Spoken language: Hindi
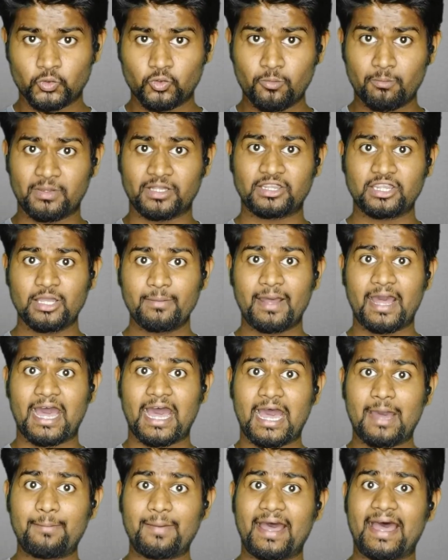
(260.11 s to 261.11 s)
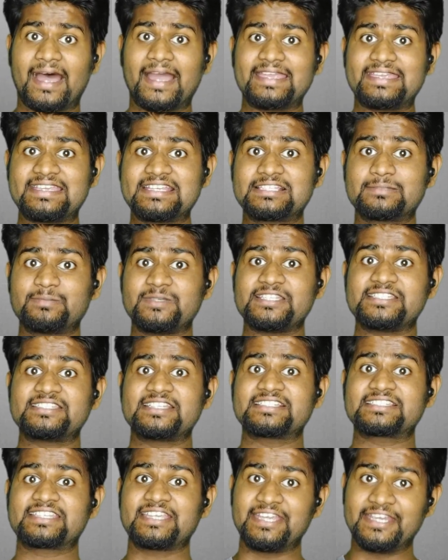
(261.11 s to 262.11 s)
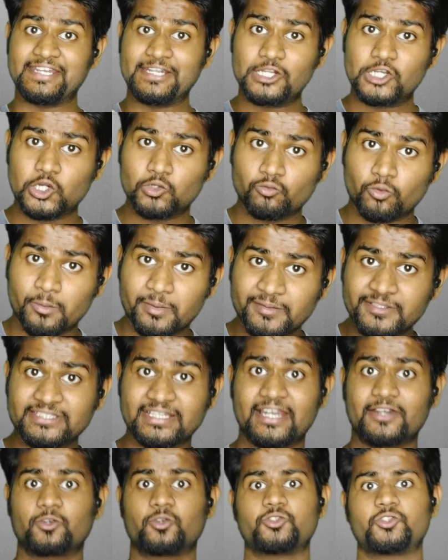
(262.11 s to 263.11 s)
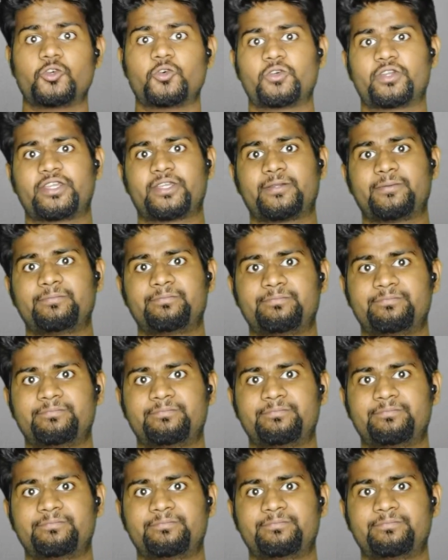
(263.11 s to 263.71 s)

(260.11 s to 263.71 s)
तो मतलब आप आई एस पीसीएस के इंटरव्यू में भी सिलेक्ट हो जाओगे